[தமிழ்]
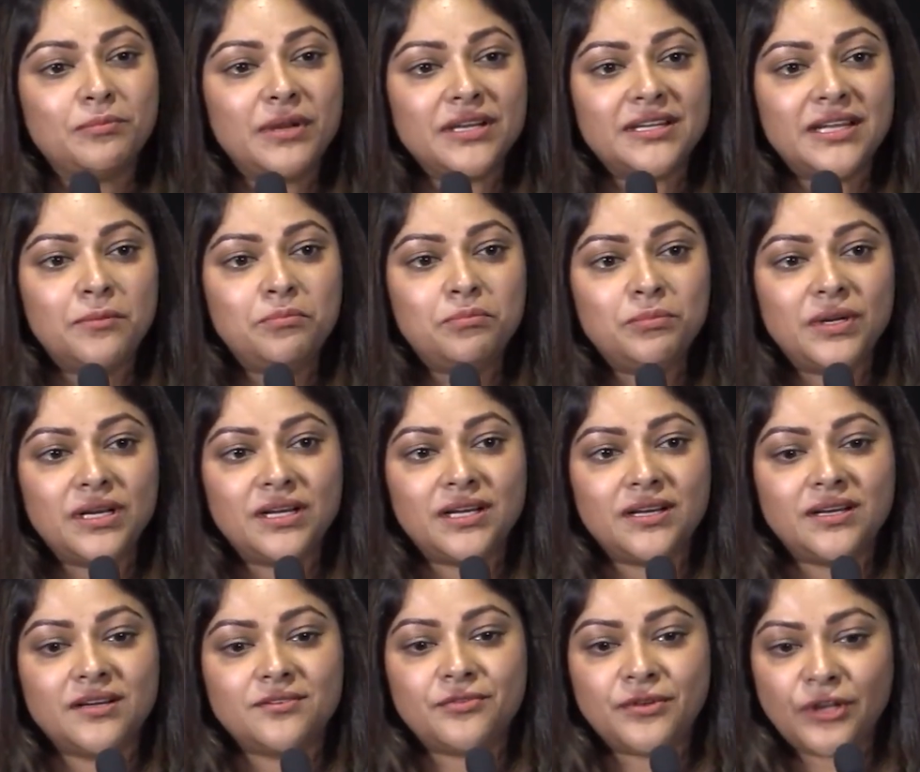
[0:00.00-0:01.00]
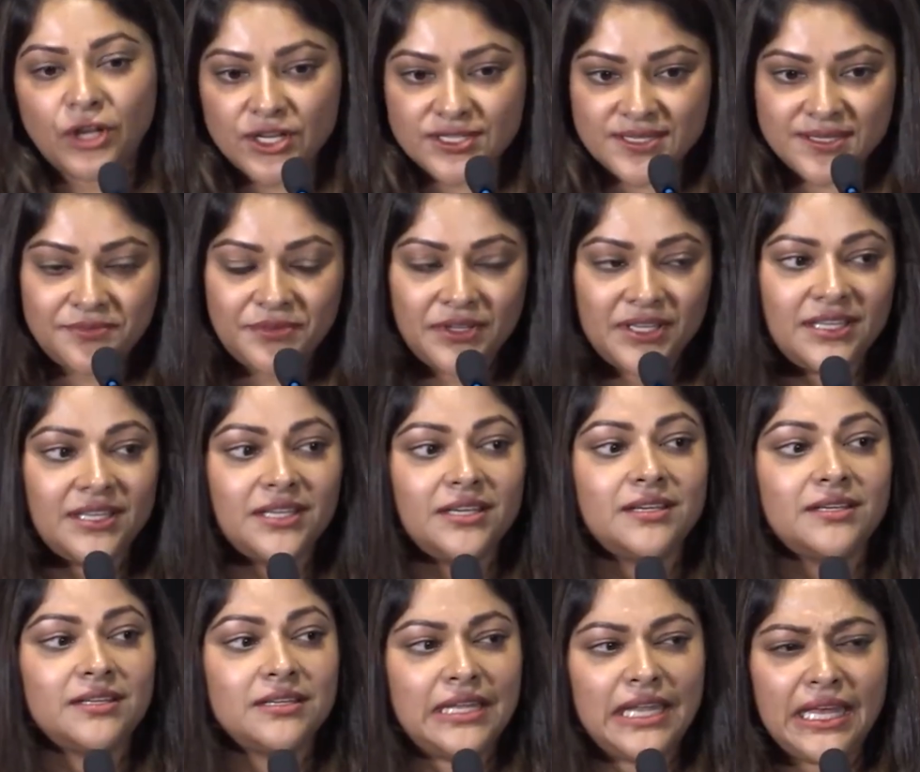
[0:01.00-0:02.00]
பட் நம்ம ஃபிலாசபிக்கு
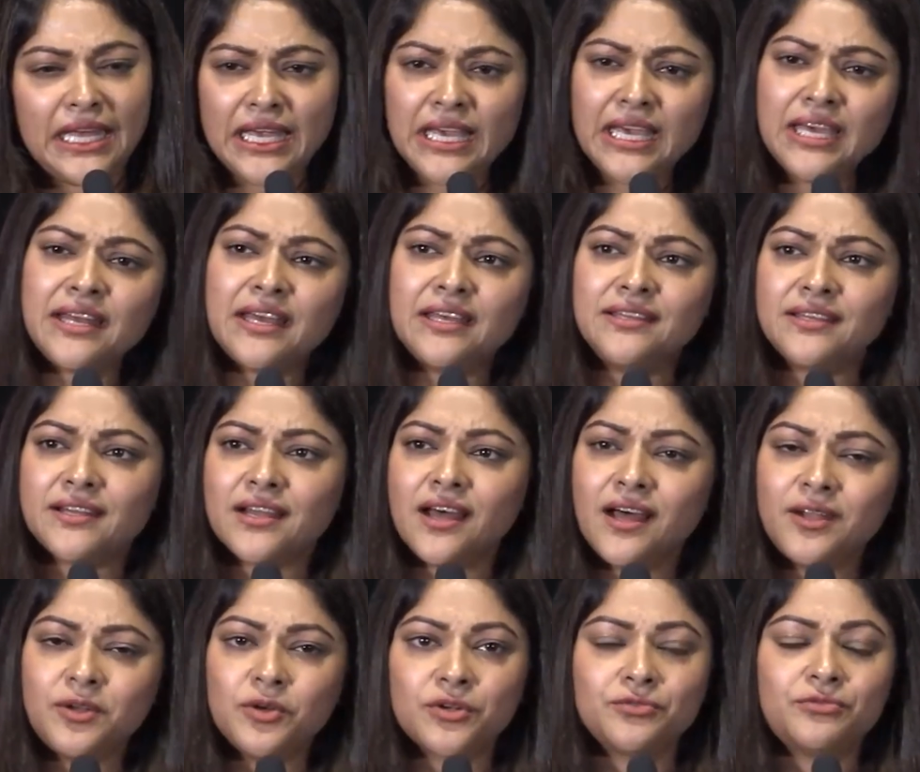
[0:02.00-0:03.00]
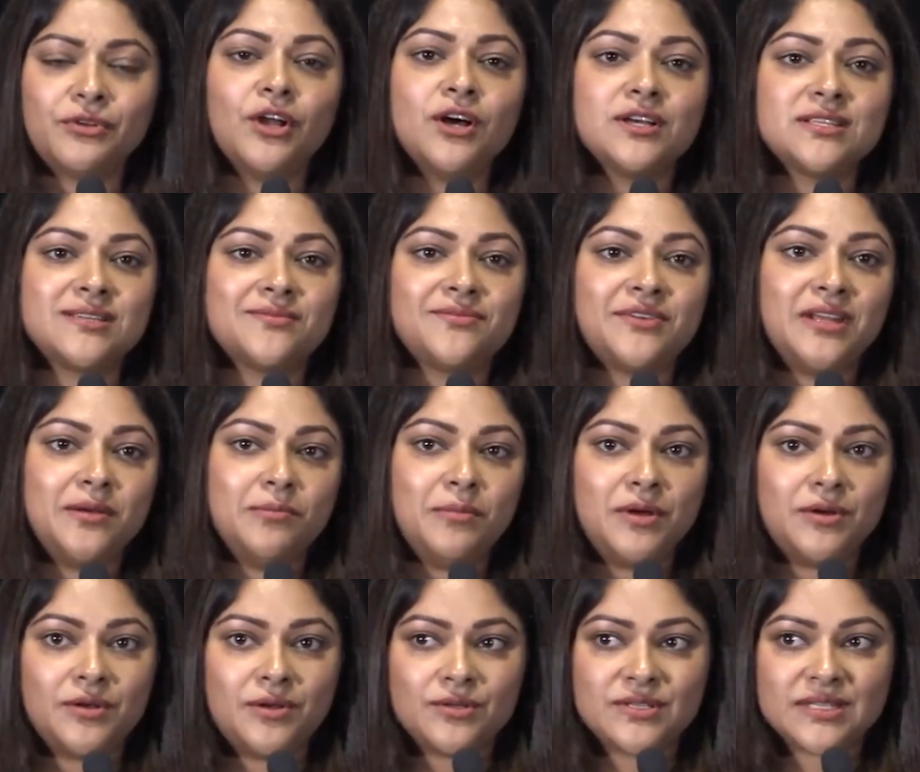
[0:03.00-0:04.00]
நேர் எதிரான ஒரு ஃபிலாசபி
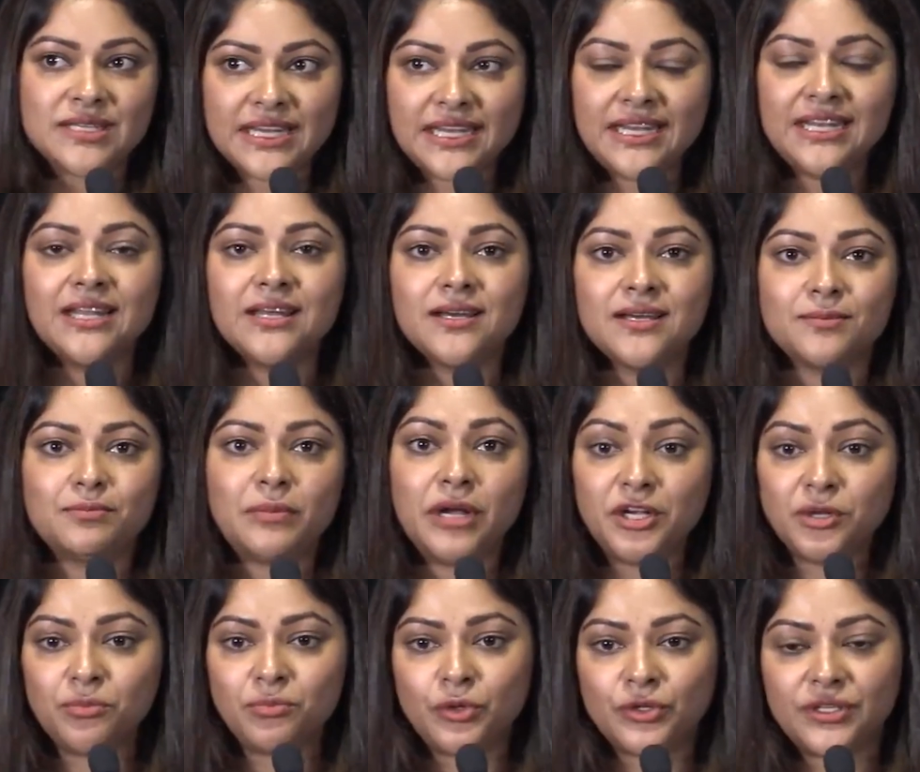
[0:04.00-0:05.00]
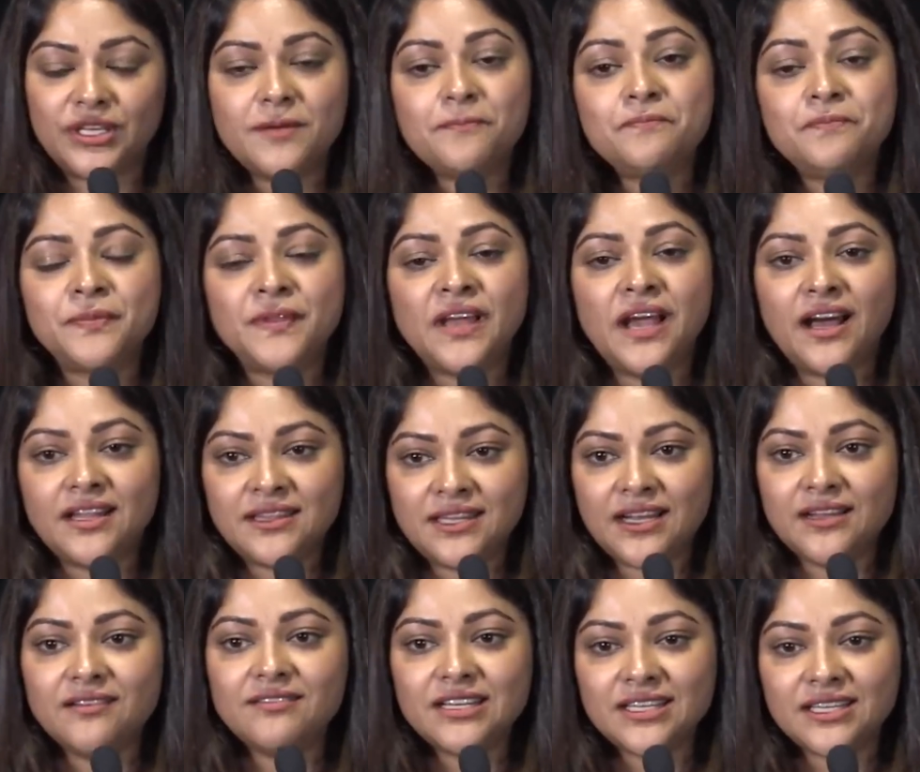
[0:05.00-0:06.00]
நம்ம ஒரு ஸ்க்ரீனில் பண்ணும்போது அந்த
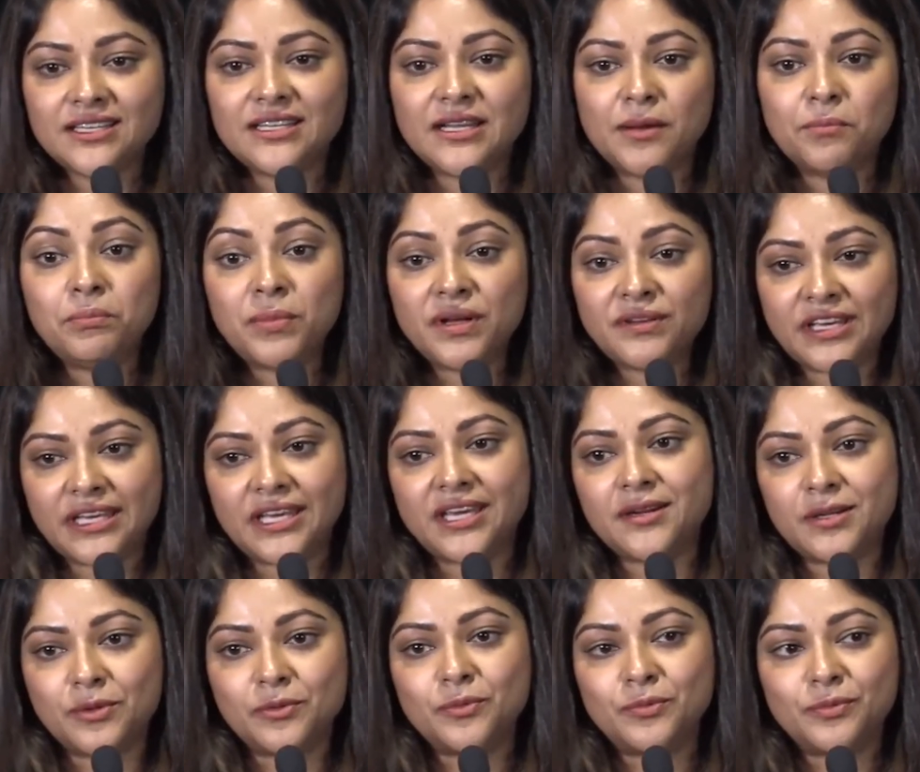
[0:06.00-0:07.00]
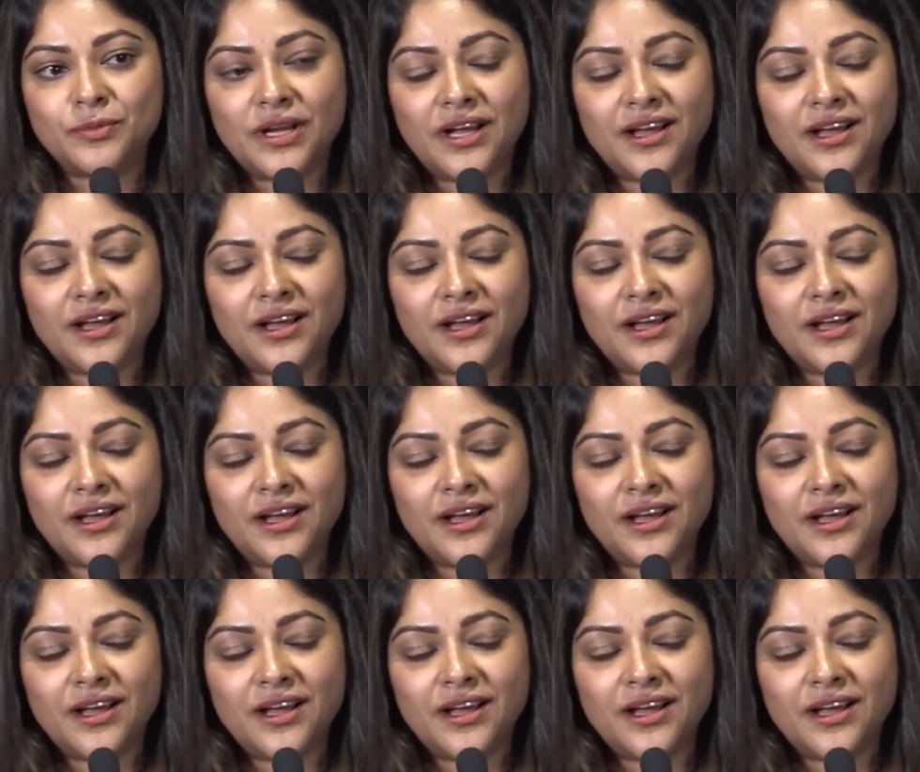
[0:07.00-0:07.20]
அளவுக்கு நம்ப வைக்கணும்